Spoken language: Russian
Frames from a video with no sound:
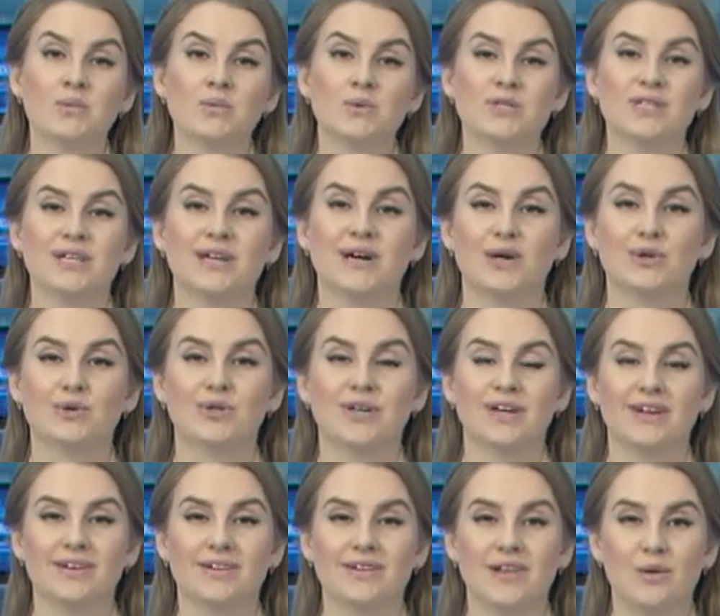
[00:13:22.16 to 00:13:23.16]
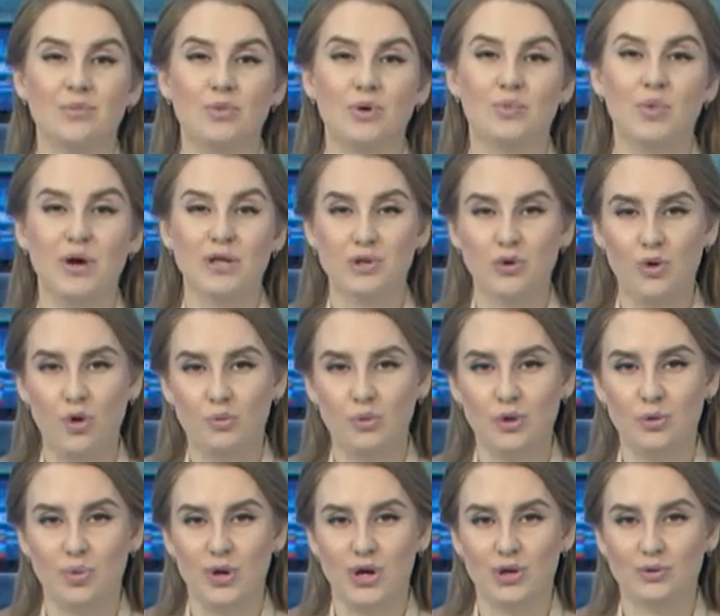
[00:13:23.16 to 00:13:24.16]
После короткой рекламы
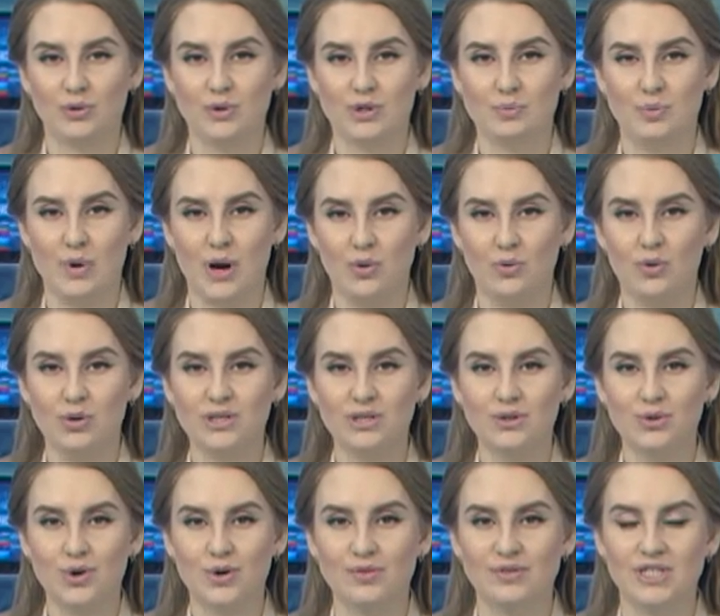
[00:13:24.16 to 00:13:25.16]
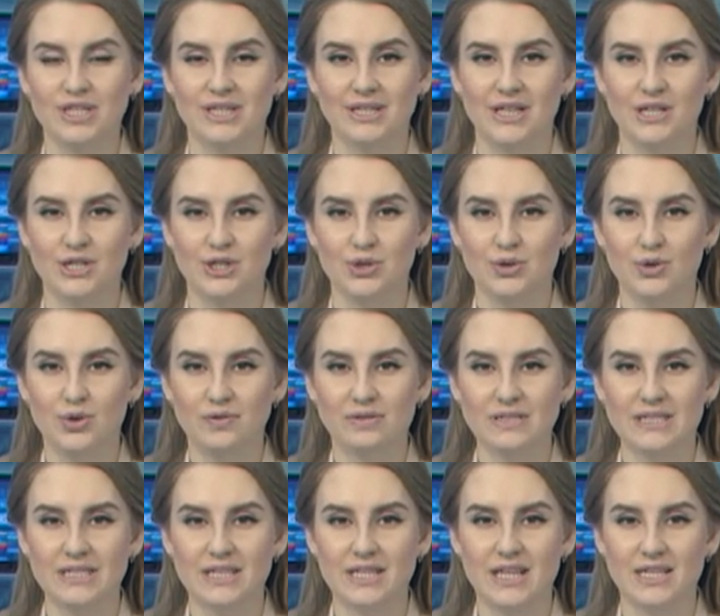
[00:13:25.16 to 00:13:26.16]
подробный прогноз погоды, ну а все наши
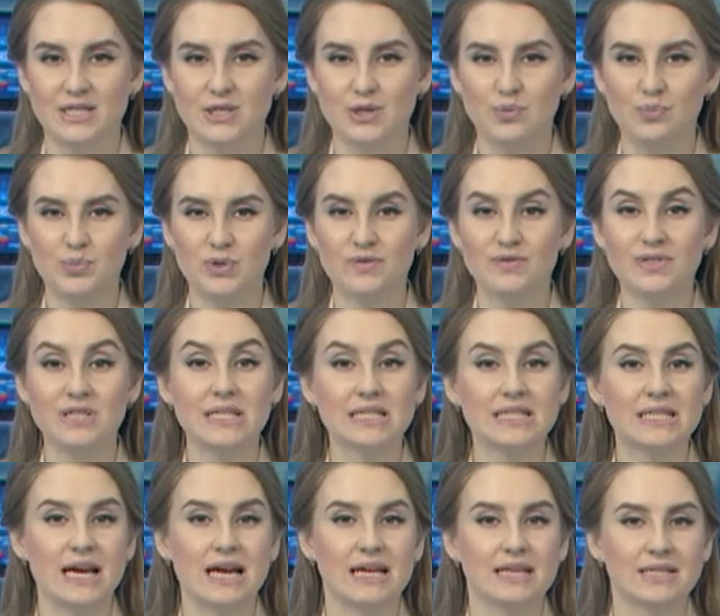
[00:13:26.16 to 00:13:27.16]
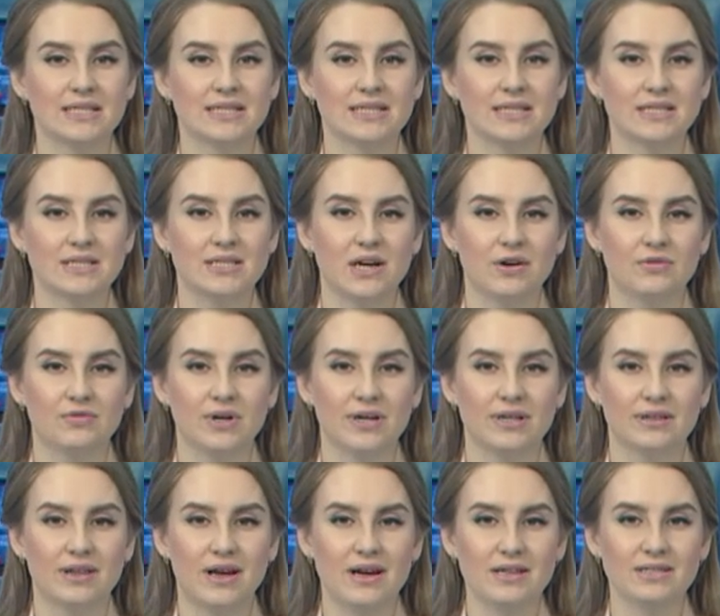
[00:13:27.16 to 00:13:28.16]
новости доступны в социальных сетях
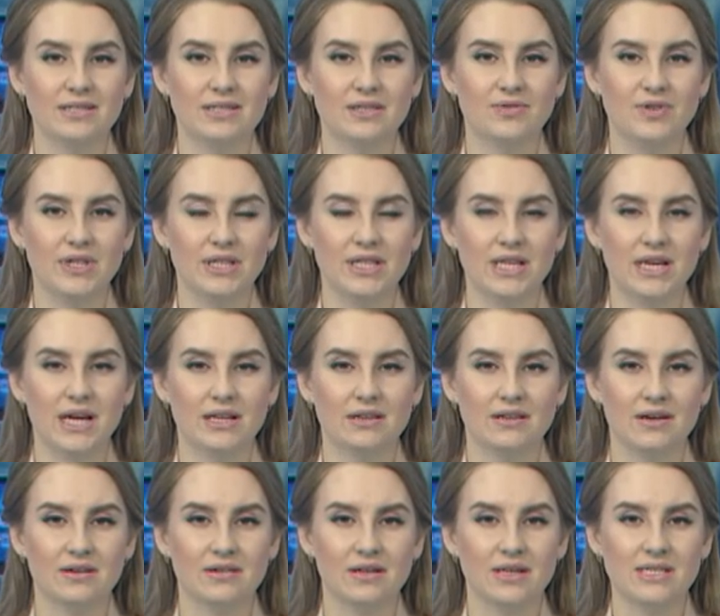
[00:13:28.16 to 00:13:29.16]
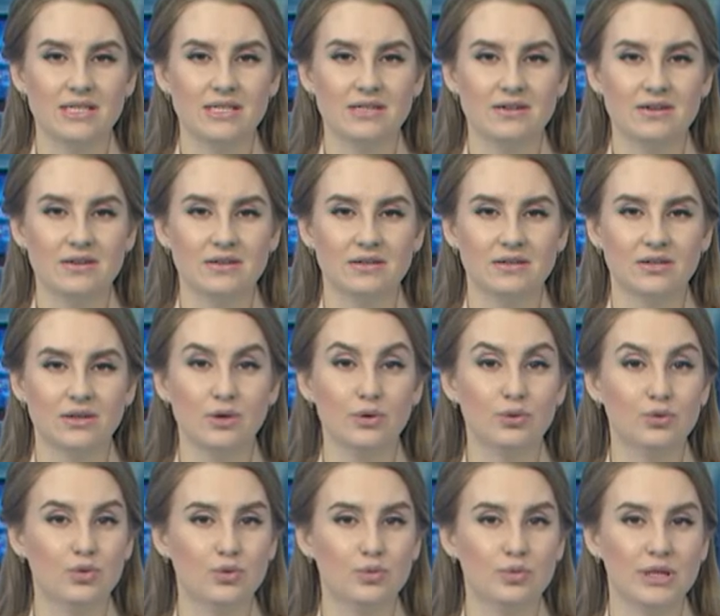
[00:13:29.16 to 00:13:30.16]
ВКонтакте, Твиттере, Одноклассниках и на
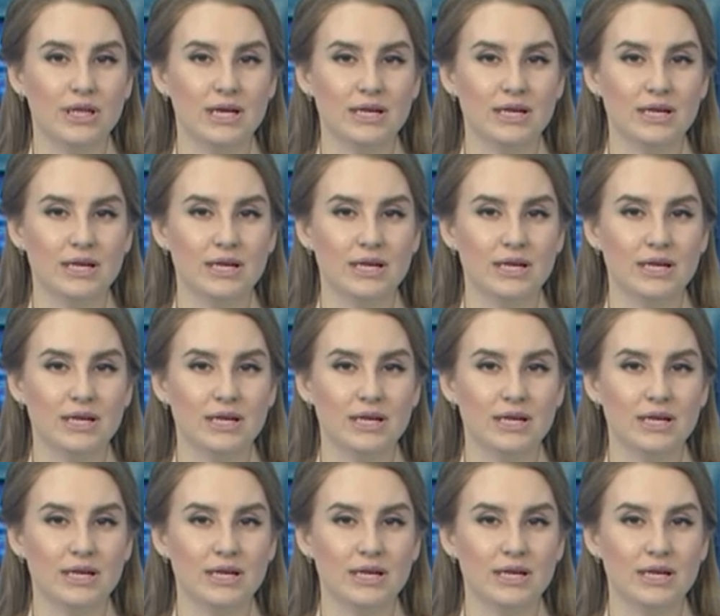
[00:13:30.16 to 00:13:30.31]
Ютубе.